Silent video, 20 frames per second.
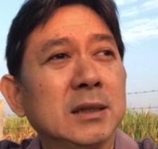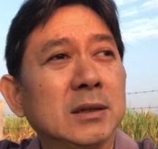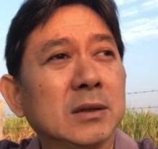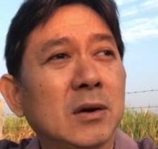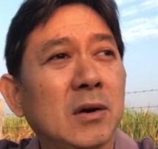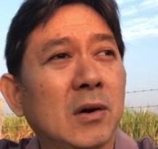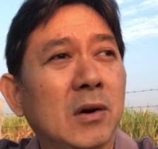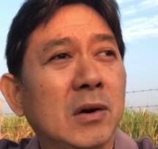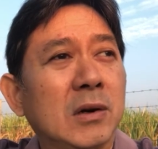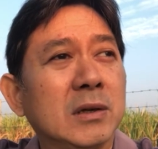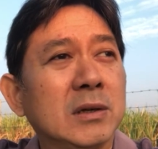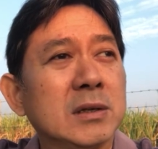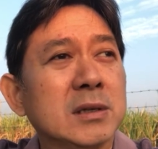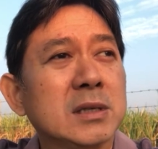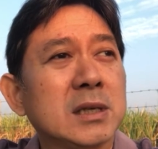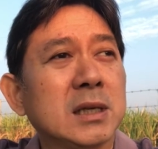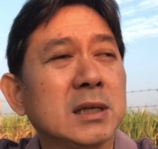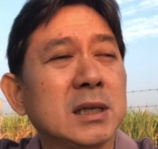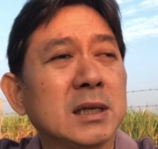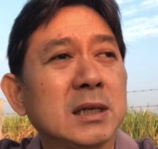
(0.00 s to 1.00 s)
ของ
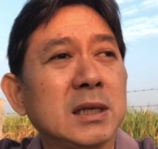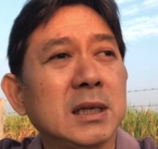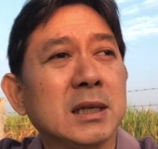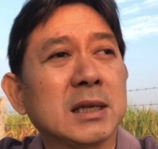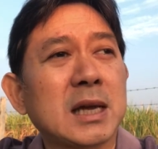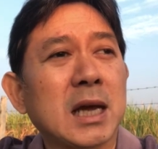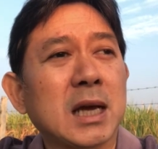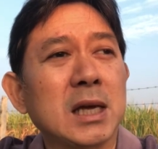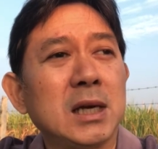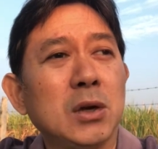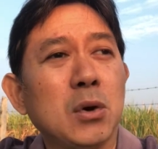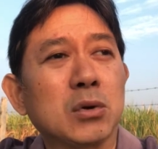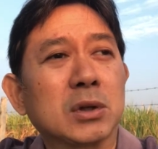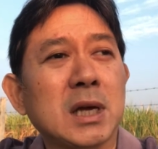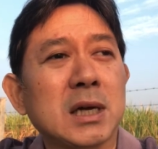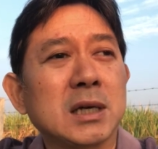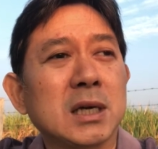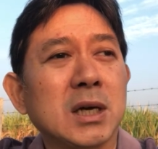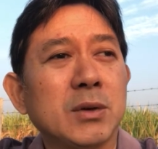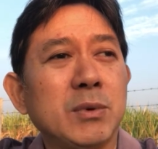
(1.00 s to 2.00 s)
เศรษฐกิจการเงินโลก
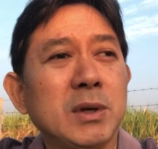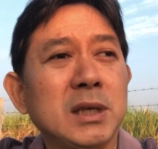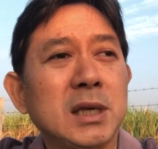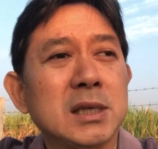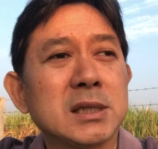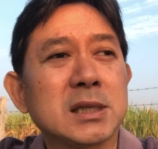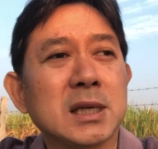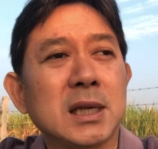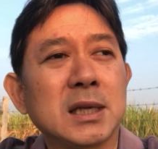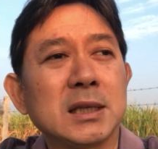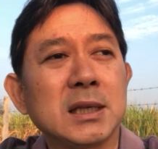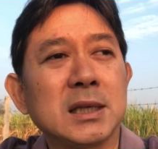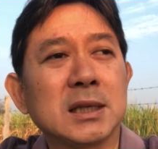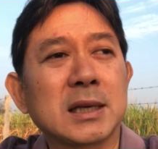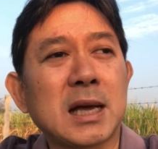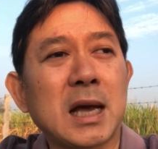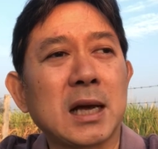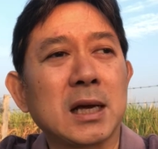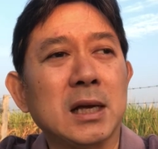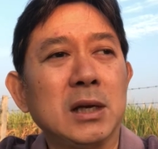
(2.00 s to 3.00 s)
ถ้าเกิดวิกฤตเศรษฐกิจ
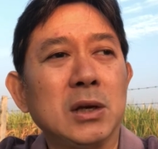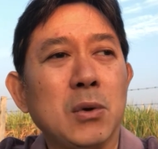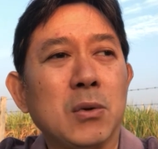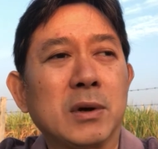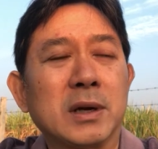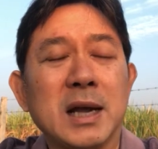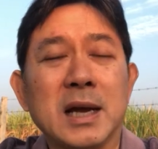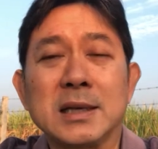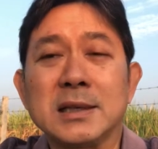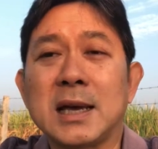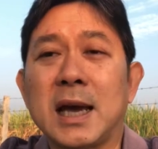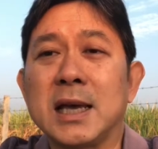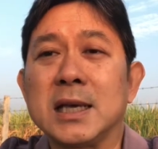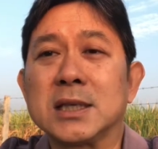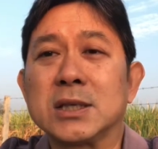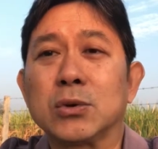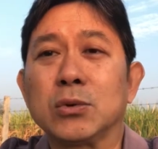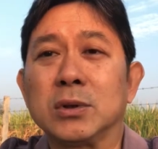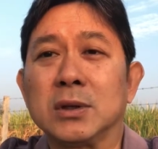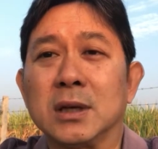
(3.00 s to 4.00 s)
การเงินโลกครั้งใหญ่
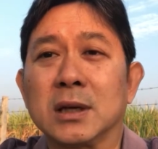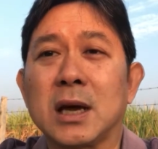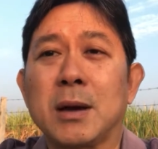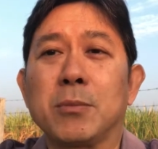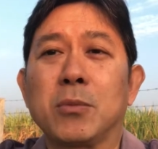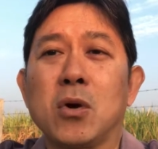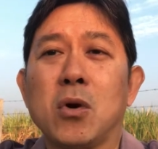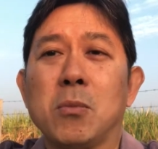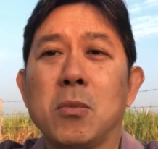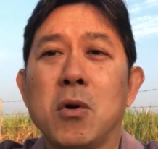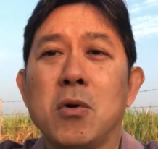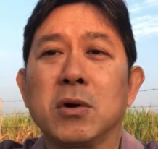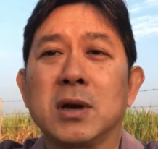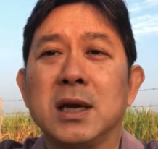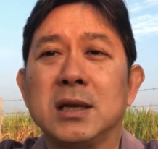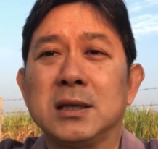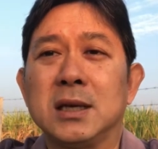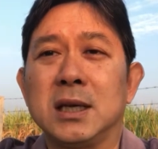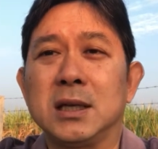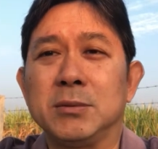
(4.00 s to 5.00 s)
สุดนะครับ global g
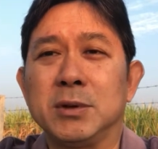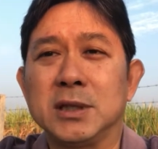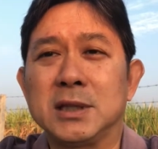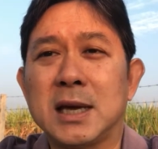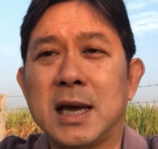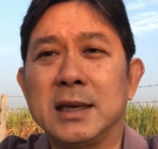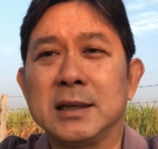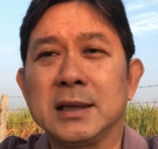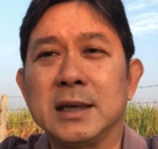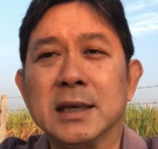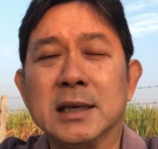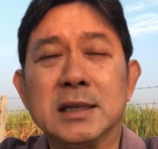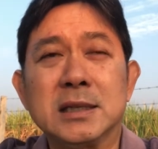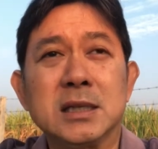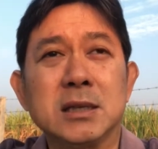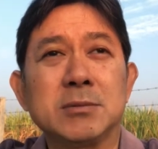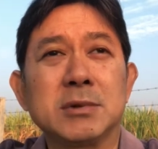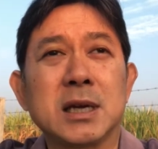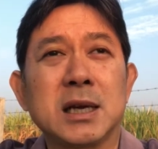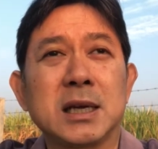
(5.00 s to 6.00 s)
e t t e i o n เนี่ย
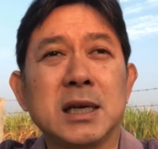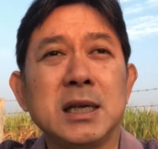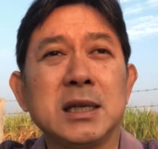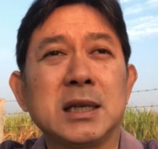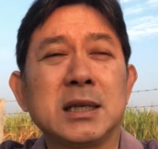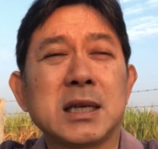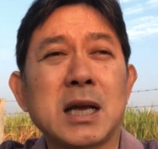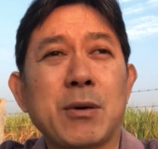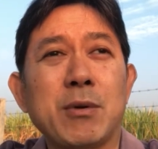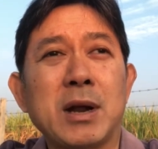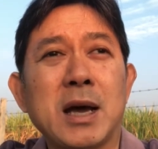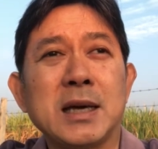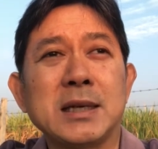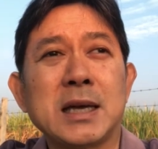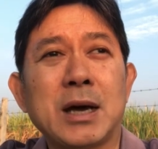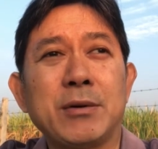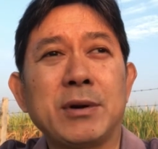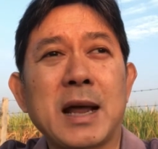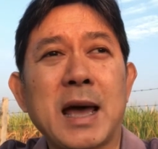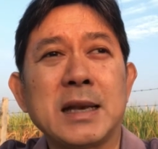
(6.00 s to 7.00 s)
ซึ่งมันจะกินระยะเวลา
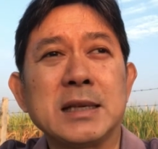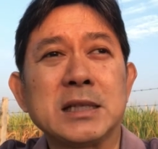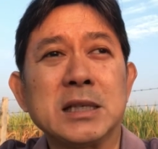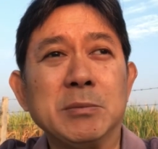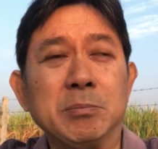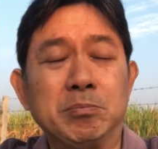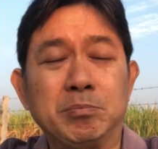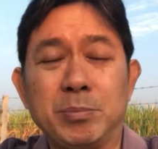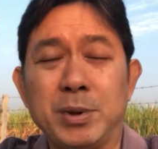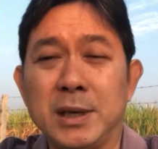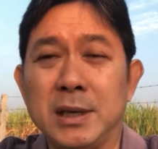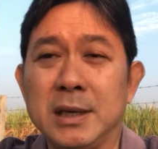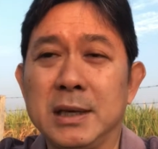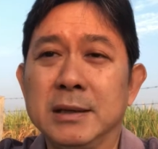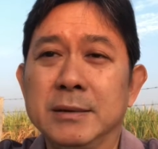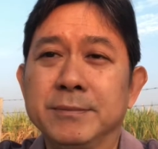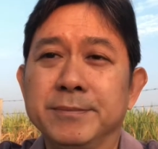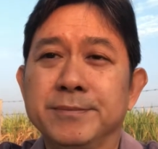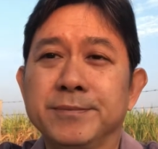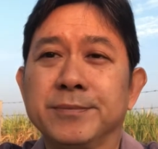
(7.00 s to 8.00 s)
ยาวนาน 10 ปี
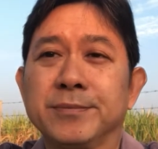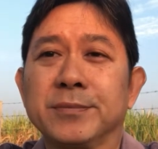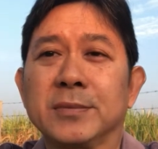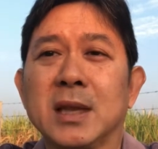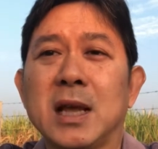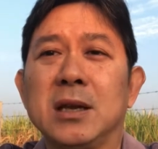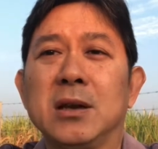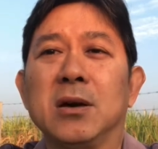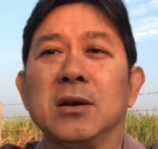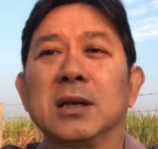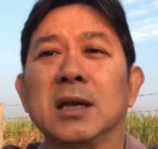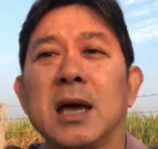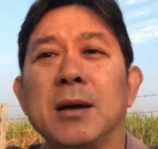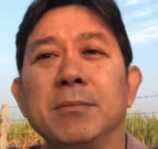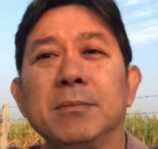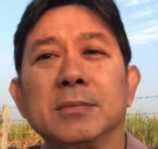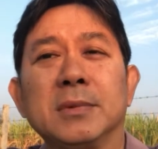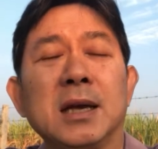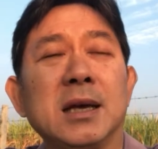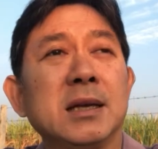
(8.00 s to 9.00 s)
แน่นอนครับ
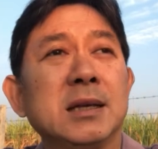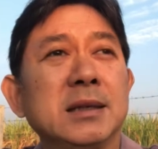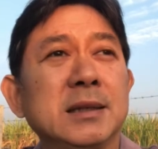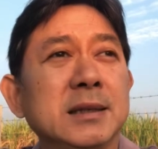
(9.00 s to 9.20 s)
นะ